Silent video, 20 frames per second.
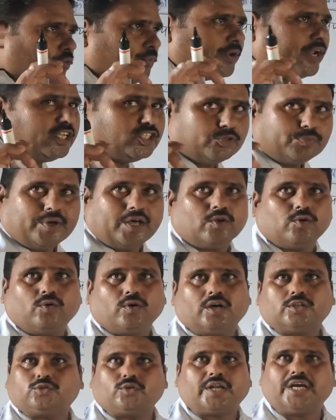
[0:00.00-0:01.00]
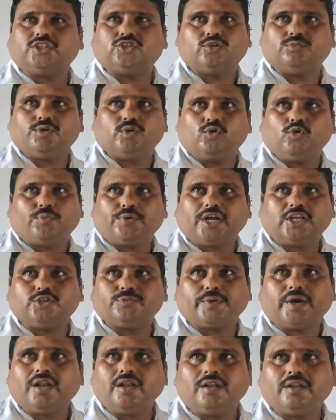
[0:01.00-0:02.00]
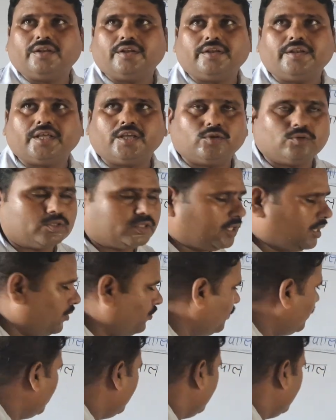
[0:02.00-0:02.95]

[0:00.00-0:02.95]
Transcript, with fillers: उपराज्यपाल होगा तो राज्य में उपराज्यपाल नहीं होता है